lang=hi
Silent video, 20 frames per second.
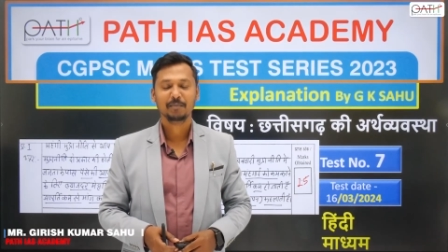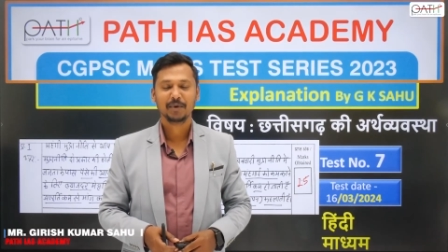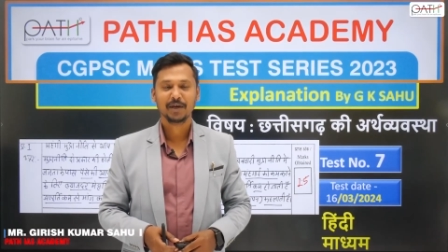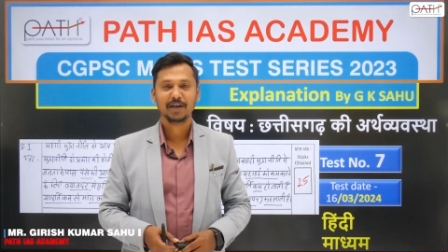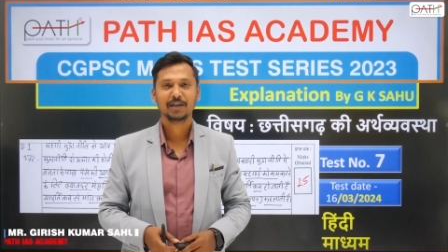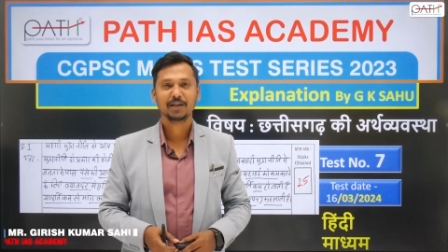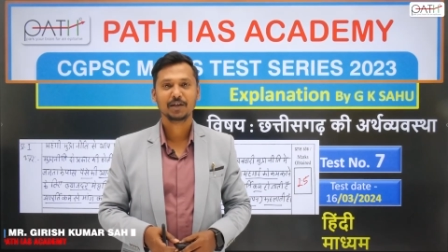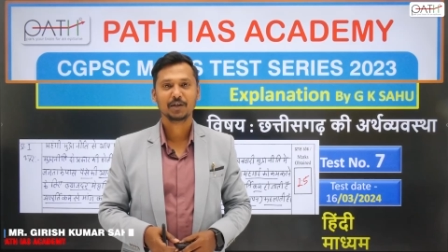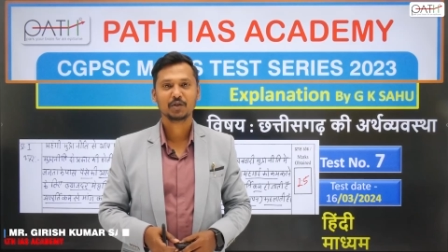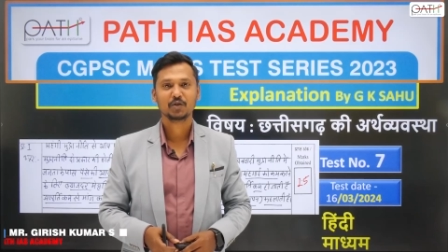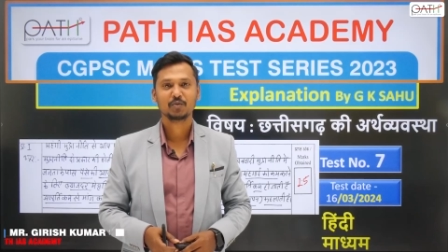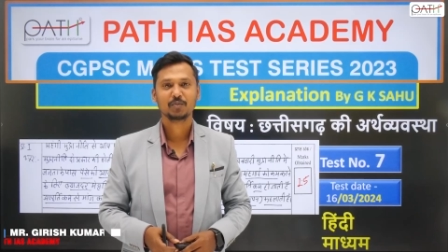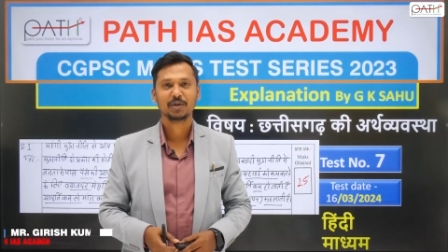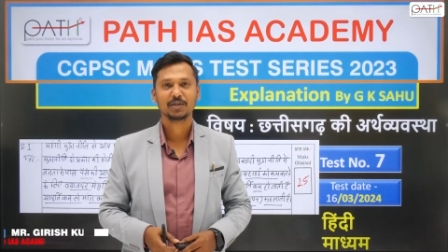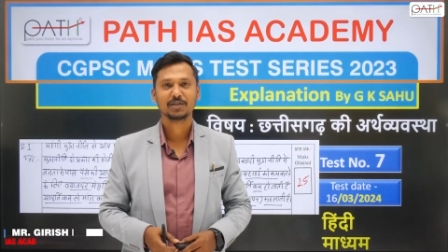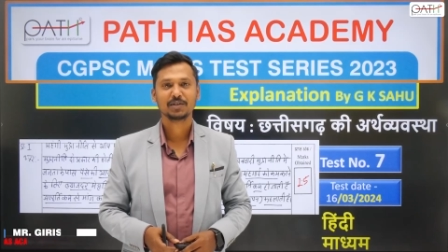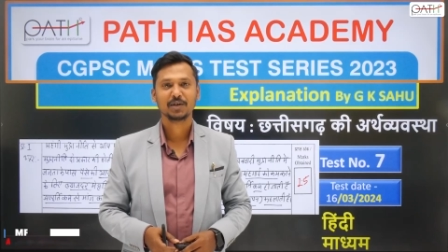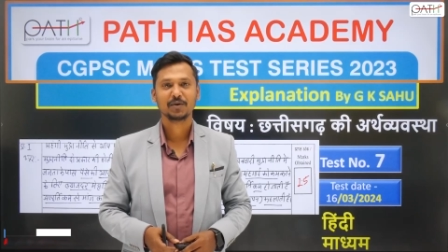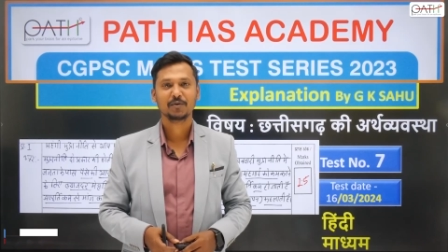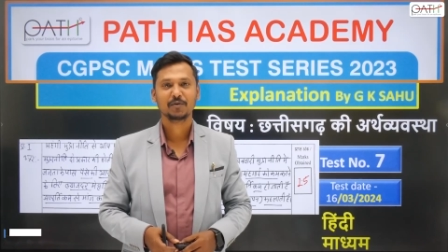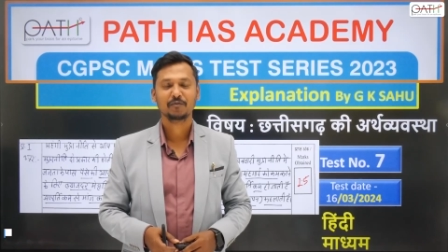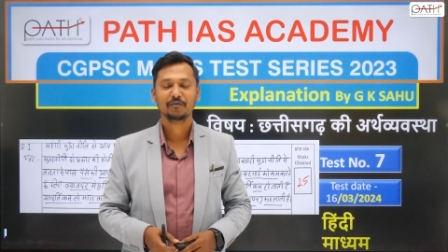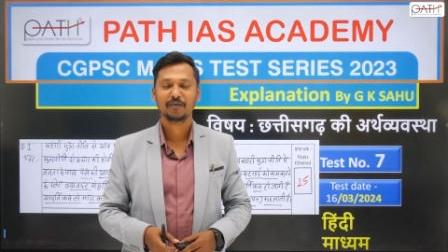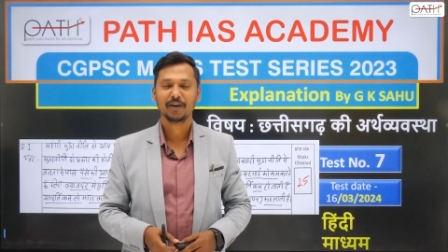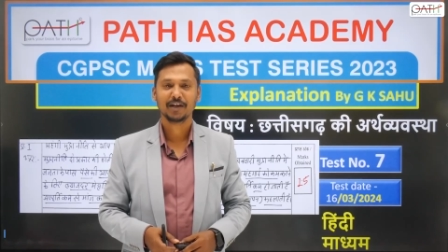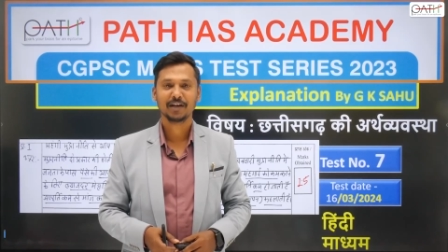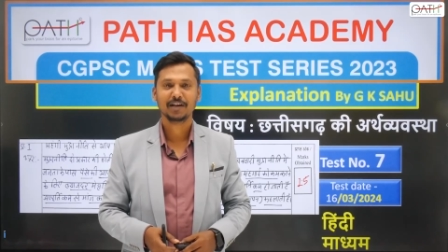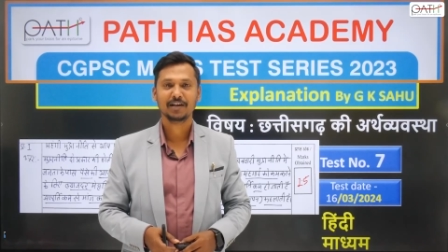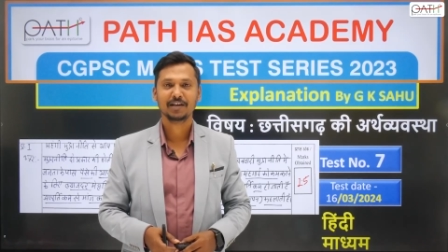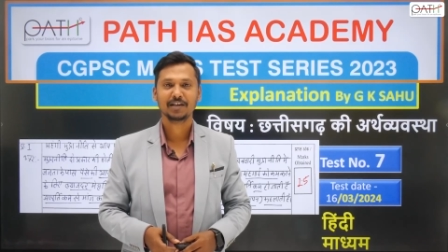मैं गिरीश कुमार साहू
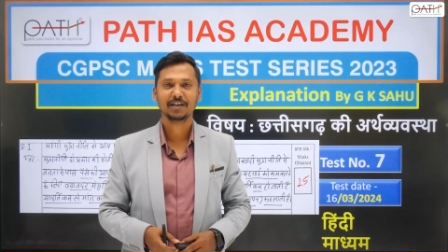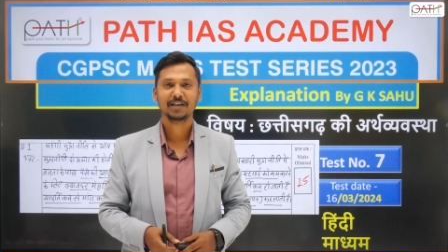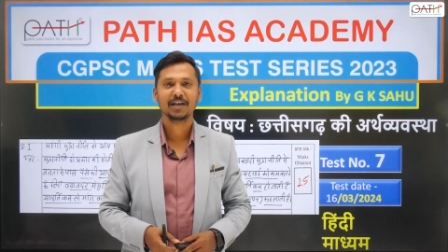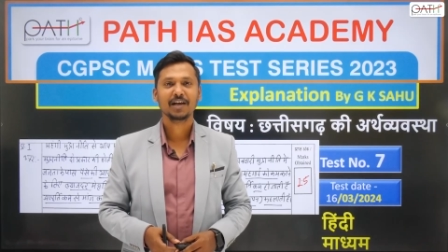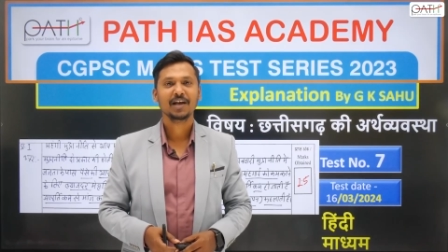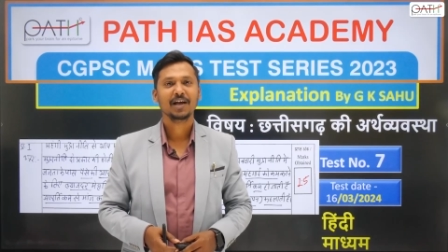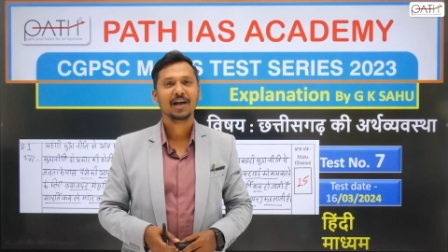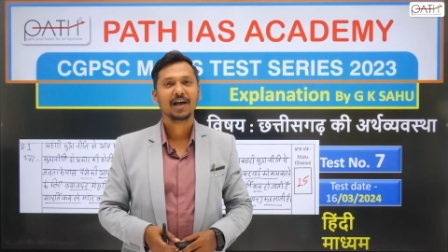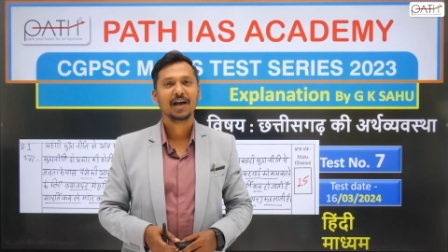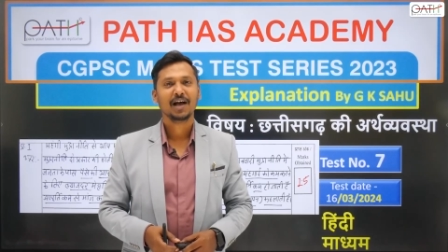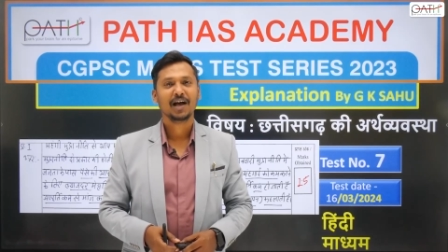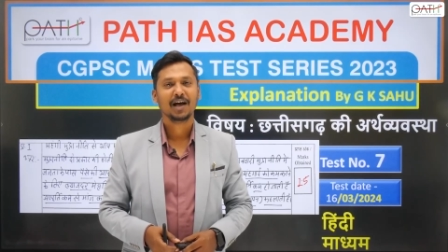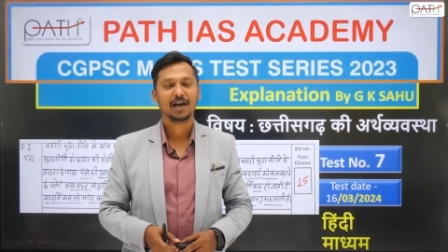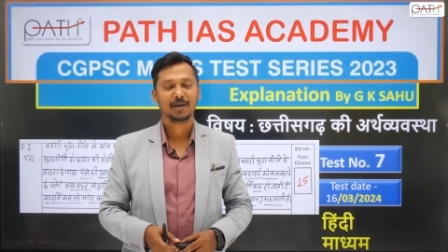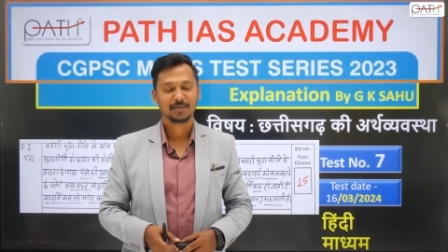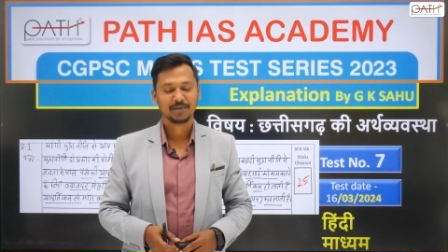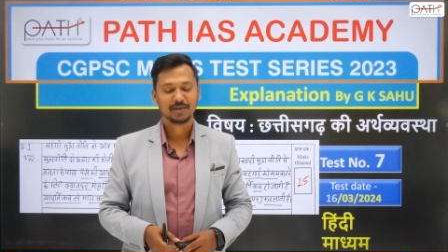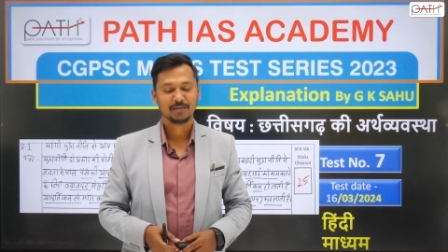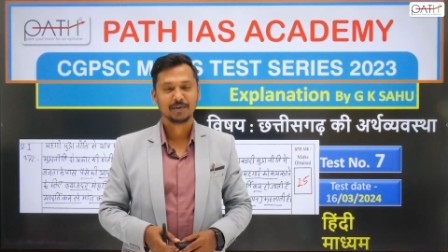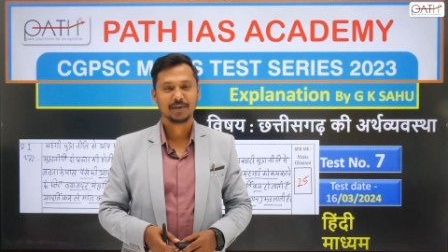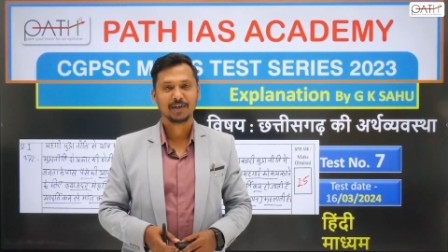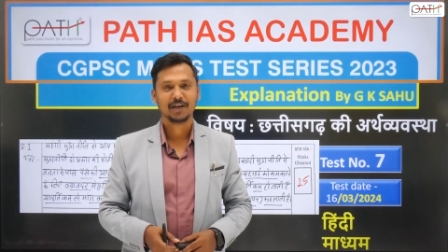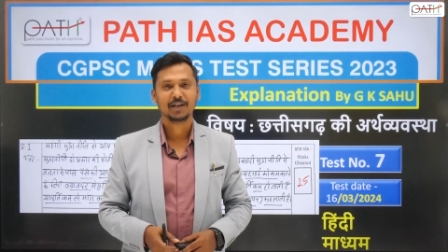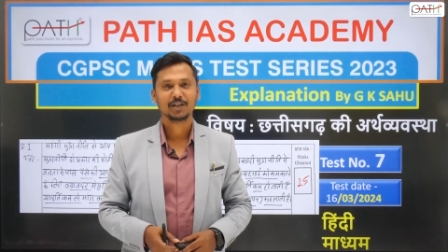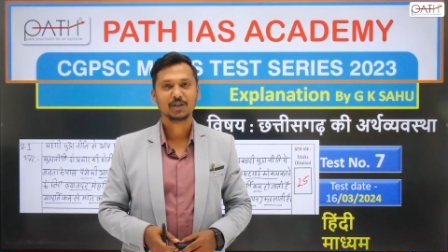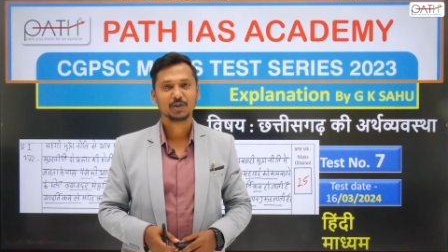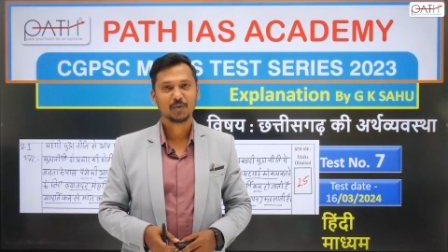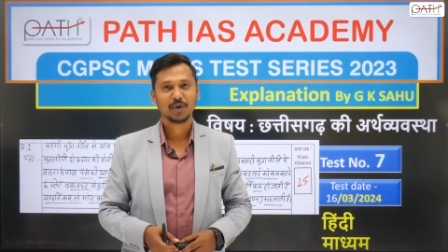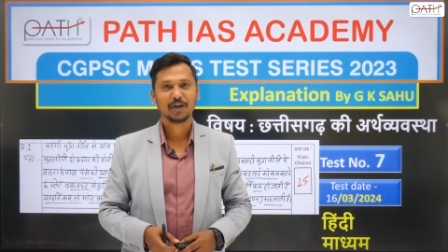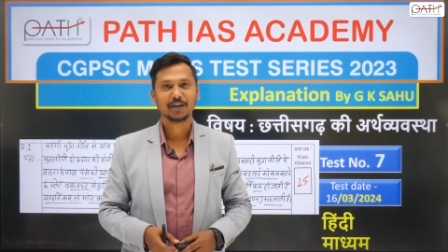फैकल्टी आप सभी का
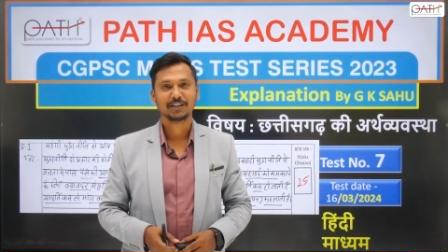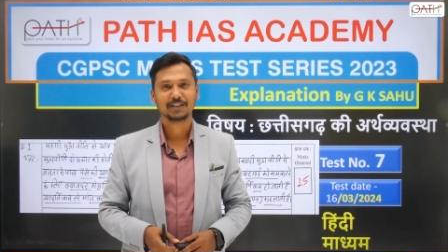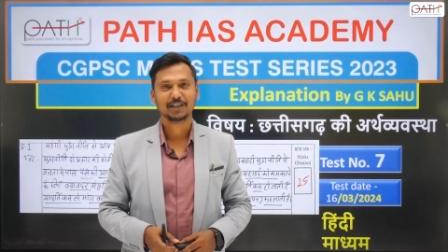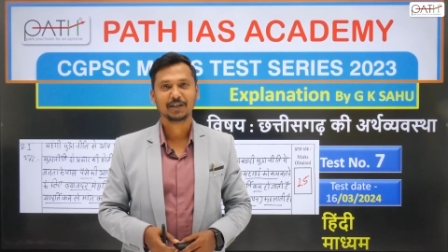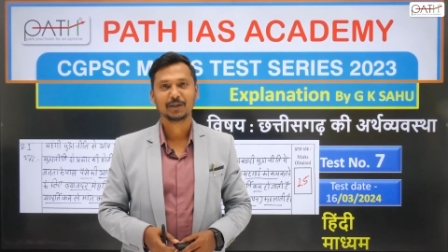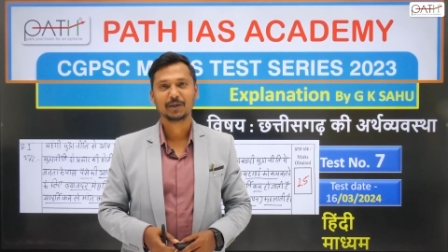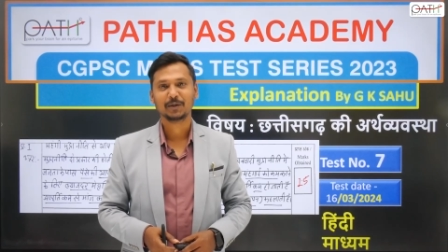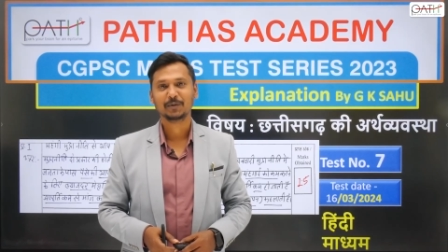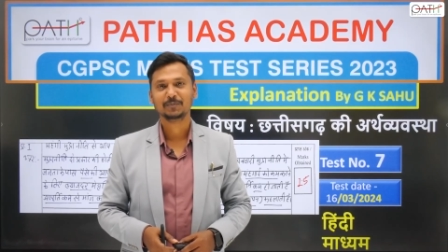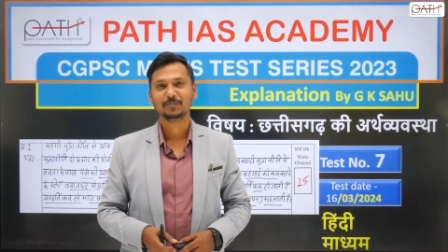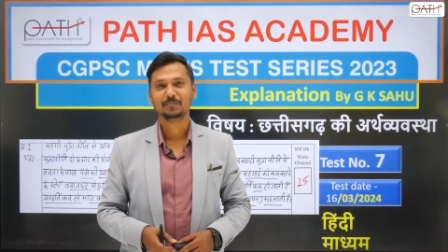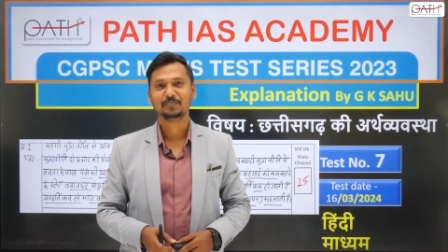स्वागत करता हूं